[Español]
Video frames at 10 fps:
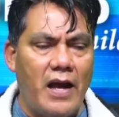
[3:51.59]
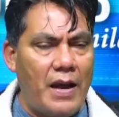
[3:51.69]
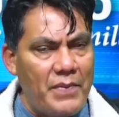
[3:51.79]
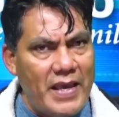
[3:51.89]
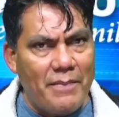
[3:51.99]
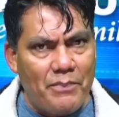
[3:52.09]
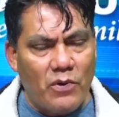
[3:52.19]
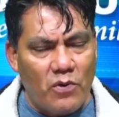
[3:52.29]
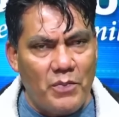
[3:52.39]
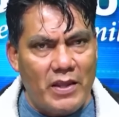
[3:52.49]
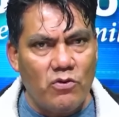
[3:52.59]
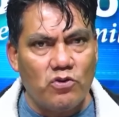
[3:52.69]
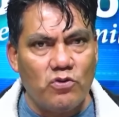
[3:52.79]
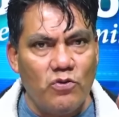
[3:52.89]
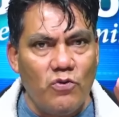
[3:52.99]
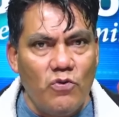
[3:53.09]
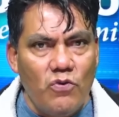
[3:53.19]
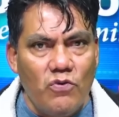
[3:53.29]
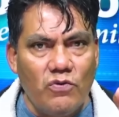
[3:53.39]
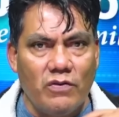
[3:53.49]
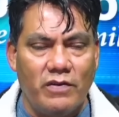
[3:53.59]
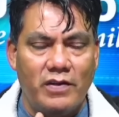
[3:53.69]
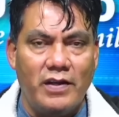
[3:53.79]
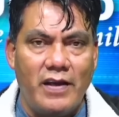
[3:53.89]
había por lo menos un